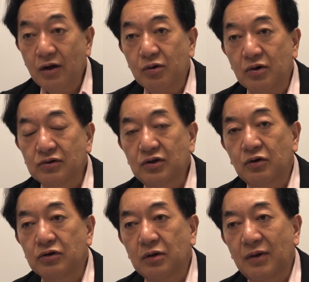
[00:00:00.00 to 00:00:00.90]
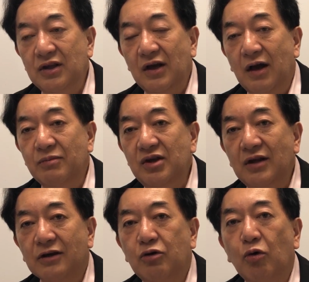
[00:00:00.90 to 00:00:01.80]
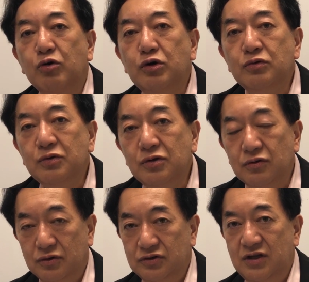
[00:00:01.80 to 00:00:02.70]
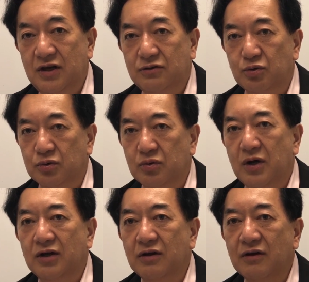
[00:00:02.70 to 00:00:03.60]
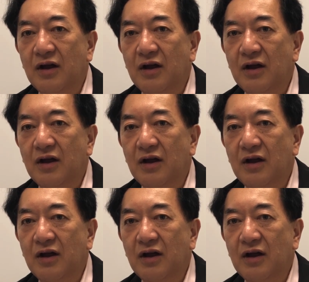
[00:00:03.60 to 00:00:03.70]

これを日本のメディアはみんな極右政党と書いて